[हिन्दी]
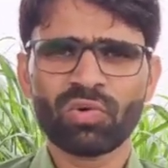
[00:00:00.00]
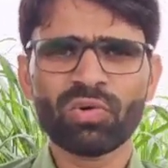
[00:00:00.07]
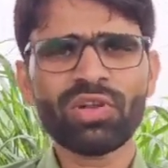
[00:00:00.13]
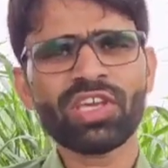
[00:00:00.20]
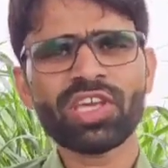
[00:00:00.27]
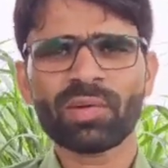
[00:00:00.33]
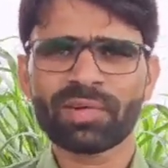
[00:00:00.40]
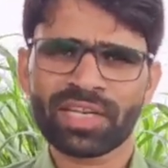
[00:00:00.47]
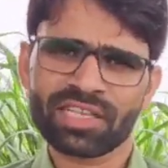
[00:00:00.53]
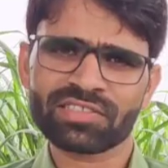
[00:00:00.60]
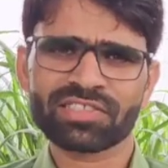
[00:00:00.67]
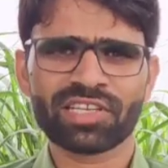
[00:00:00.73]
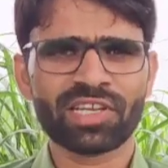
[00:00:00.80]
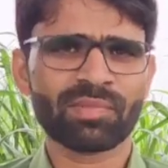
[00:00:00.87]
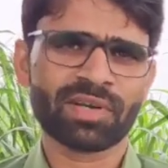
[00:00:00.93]
उनकी अब
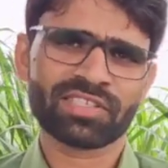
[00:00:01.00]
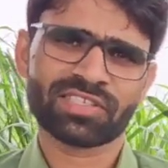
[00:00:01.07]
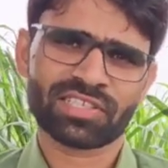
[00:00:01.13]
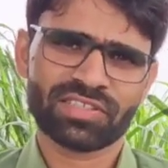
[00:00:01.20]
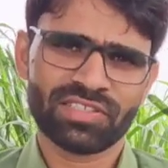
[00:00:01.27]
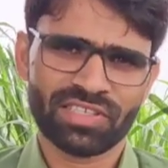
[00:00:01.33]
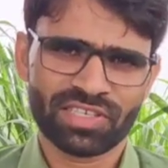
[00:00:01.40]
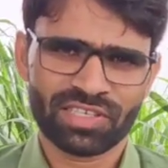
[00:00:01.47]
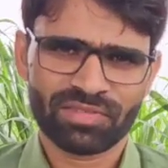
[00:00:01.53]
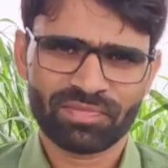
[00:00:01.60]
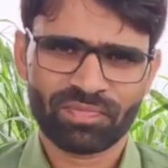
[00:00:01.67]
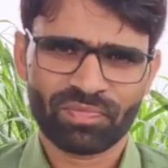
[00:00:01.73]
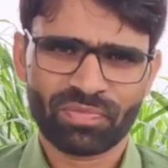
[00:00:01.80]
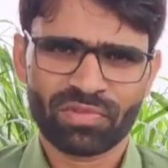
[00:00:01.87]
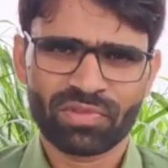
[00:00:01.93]
टेंशनें बढ़ सकती हैं
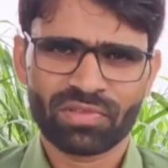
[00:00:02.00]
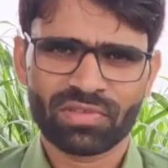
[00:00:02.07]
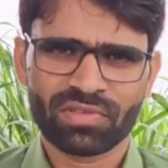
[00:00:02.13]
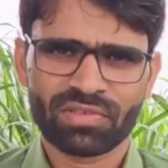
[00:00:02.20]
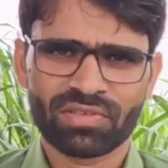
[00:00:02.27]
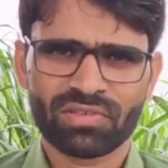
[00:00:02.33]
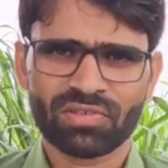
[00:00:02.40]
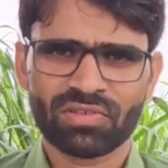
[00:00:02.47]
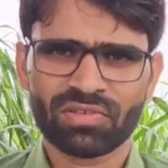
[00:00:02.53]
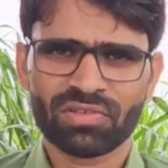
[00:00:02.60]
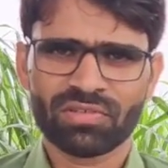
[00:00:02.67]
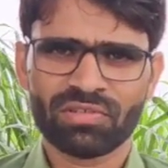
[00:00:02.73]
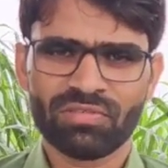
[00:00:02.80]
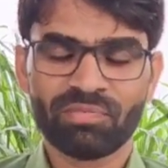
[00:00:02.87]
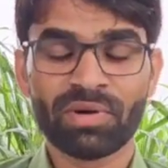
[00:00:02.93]

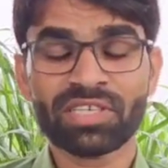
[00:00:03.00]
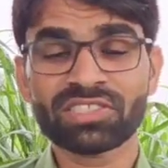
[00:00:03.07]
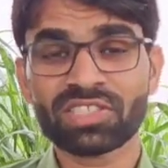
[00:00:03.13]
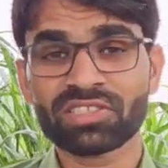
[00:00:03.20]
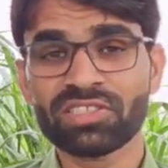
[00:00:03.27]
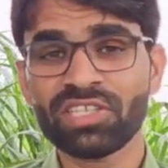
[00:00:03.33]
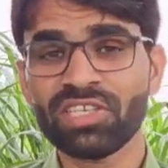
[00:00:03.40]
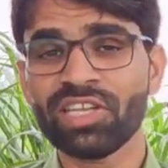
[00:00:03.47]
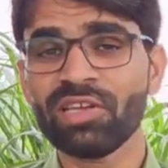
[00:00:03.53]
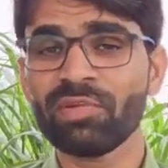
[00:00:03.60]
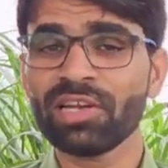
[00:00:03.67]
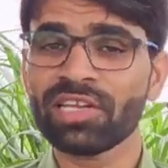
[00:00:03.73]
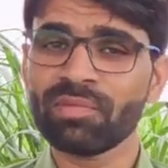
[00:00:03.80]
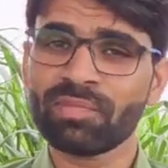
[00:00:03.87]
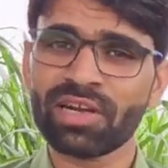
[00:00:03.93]
बढ़ सकती ही नहीं
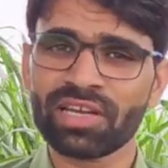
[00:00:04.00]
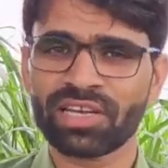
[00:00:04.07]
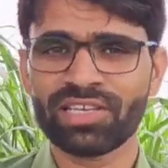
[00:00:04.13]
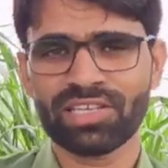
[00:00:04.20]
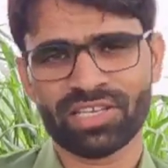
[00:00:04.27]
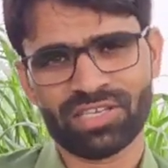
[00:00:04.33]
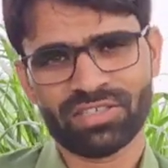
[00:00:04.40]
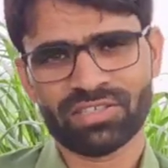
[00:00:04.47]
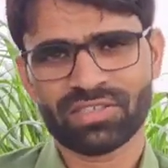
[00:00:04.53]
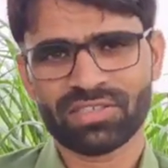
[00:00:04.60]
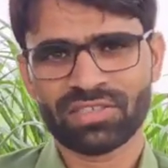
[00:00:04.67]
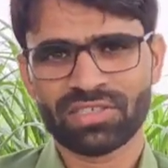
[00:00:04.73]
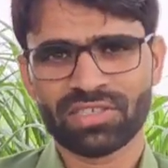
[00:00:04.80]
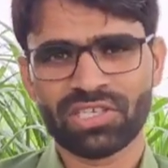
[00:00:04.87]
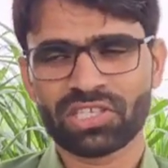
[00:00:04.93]
बल्कि बढ़ गई है
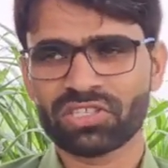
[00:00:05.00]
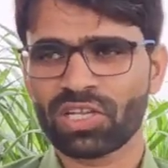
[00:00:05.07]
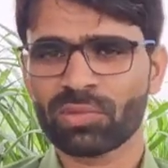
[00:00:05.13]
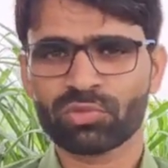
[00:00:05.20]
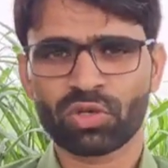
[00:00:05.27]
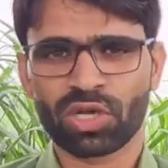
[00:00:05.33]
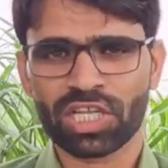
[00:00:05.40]
एक तरफ तो